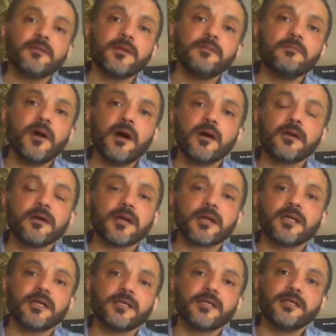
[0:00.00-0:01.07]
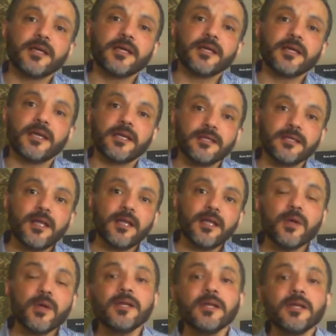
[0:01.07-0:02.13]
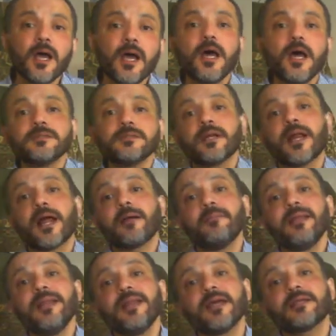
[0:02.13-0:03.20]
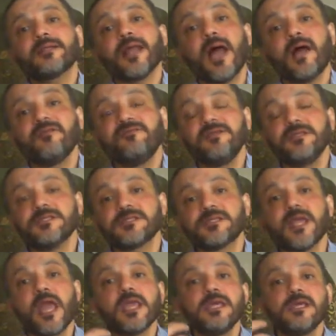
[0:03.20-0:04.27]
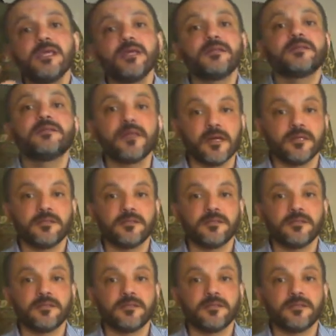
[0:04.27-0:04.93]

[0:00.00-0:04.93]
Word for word: المهاره القياديه الجيده هو ان انا اقدر اعمل لك تحفيز جيد